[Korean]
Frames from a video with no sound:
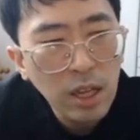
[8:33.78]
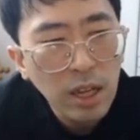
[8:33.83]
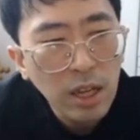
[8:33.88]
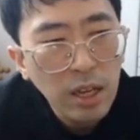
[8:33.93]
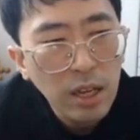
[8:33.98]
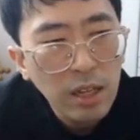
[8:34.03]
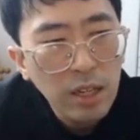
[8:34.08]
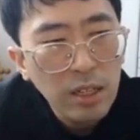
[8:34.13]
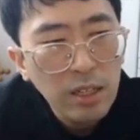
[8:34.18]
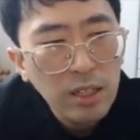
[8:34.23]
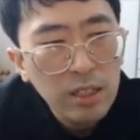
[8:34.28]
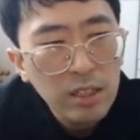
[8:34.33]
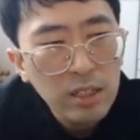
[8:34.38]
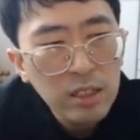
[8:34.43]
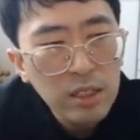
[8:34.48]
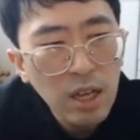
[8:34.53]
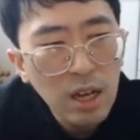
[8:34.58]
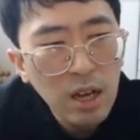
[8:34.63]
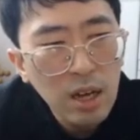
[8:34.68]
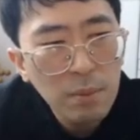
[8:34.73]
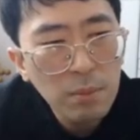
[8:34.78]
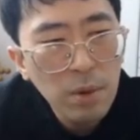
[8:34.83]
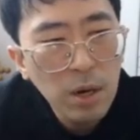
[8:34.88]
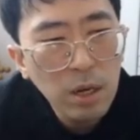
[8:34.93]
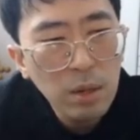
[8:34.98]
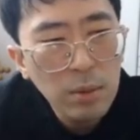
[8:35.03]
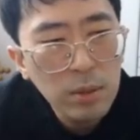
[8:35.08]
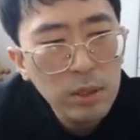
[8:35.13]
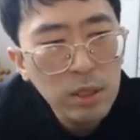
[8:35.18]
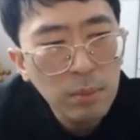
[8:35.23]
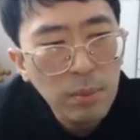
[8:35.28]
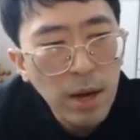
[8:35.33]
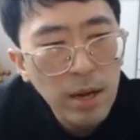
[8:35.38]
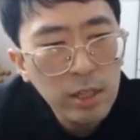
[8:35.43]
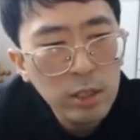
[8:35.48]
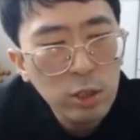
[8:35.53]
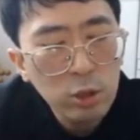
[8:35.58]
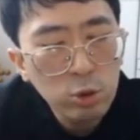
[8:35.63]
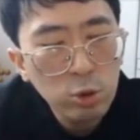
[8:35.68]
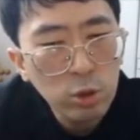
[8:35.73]
때 차가 먹으면서
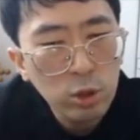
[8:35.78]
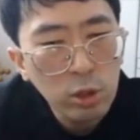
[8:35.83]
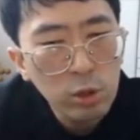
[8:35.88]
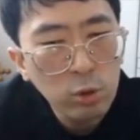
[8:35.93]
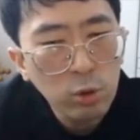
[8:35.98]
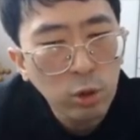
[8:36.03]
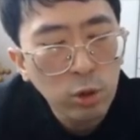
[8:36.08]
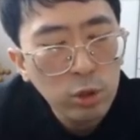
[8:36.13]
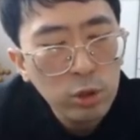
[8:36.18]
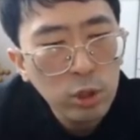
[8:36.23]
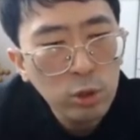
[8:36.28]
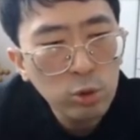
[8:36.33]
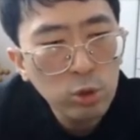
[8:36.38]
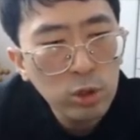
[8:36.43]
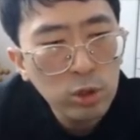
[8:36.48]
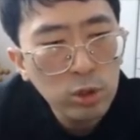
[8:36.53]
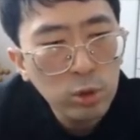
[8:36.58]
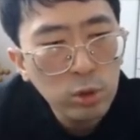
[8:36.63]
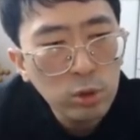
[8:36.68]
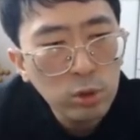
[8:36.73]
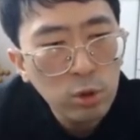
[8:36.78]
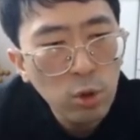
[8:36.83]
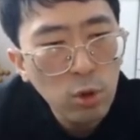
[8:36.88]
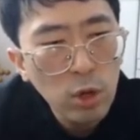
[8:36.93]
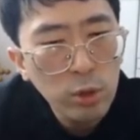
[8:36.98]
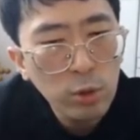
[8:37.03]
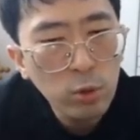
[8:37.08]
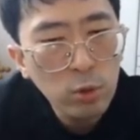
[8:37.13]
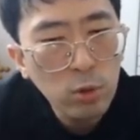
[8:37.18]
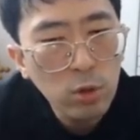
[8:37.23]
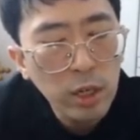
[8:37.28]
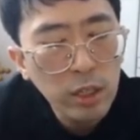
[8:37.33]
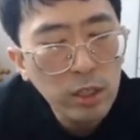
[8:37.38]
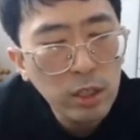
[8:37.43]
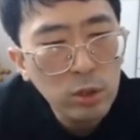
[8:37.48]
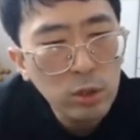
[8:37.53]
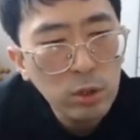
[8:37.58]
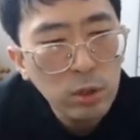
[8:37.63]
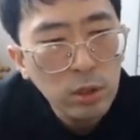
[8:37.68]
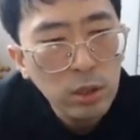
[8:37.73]
말을 선수를 울고 선수 효과 노리고 하는
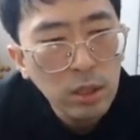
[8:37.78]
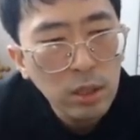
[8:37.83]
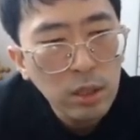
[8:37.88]
거죠.